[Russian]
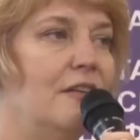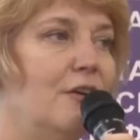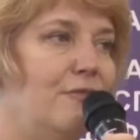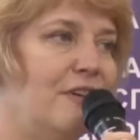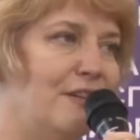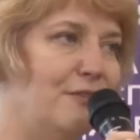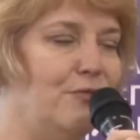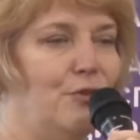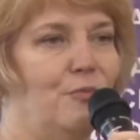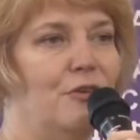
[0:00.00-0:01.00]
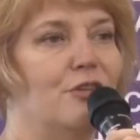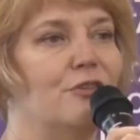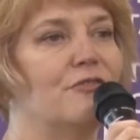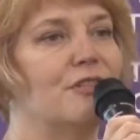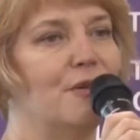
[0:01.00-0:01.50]
Я уверена в том,
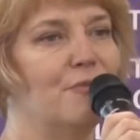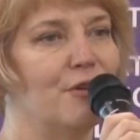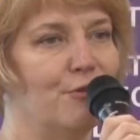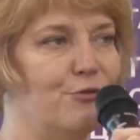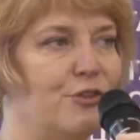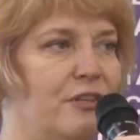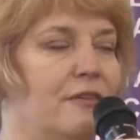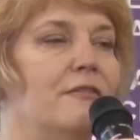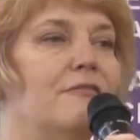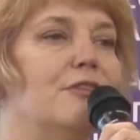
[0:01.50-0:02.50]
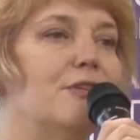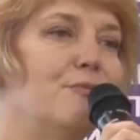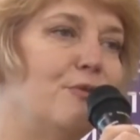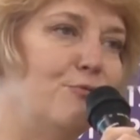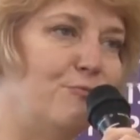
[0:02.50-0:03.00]
что вы самые лучшие, вы
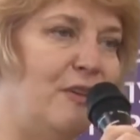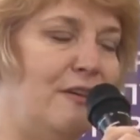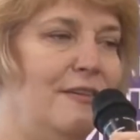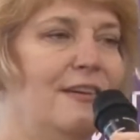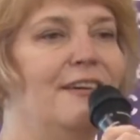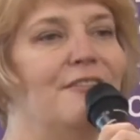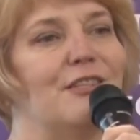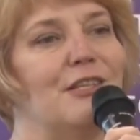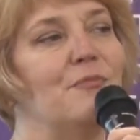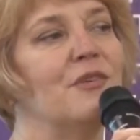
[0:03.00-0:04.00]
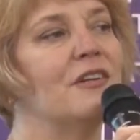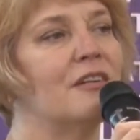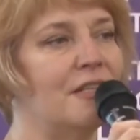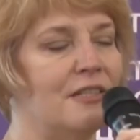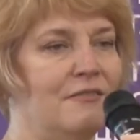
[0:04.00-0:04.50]
самые умные, вы
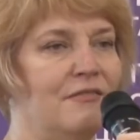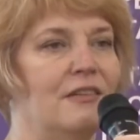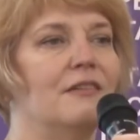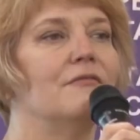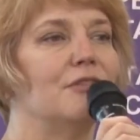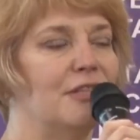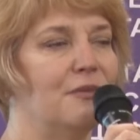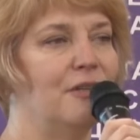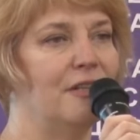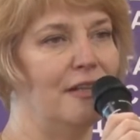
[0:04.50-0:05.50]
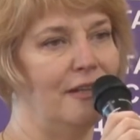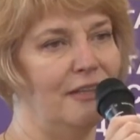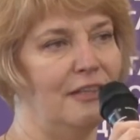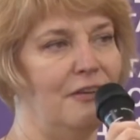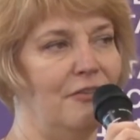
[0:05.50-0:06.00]
самые красивые, вы самые
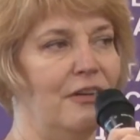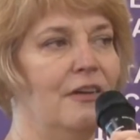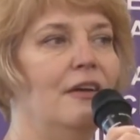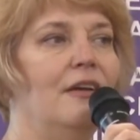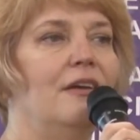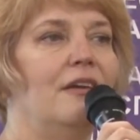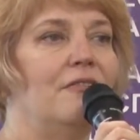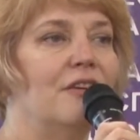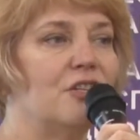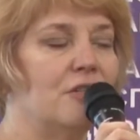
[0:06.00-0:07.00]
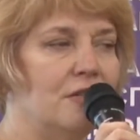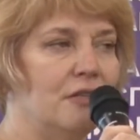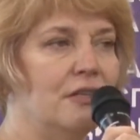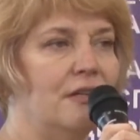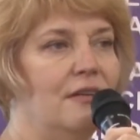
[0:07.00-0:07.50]
талантливые. И ваше
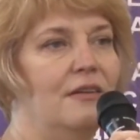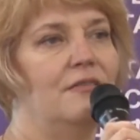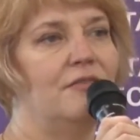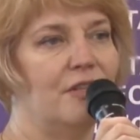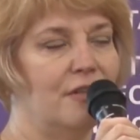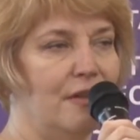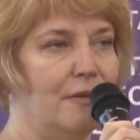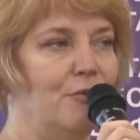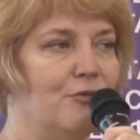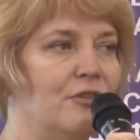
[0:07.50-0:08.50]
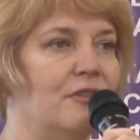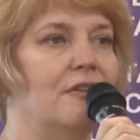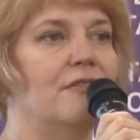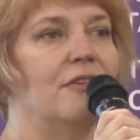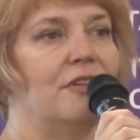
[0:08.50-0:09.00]
дело всегда
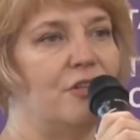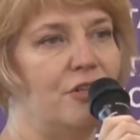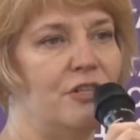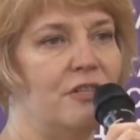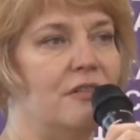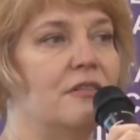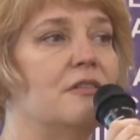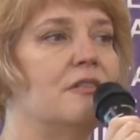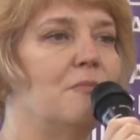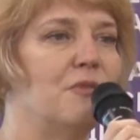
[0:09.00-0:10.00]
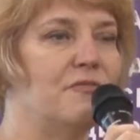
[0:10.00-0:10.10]
будет в этой жизни самым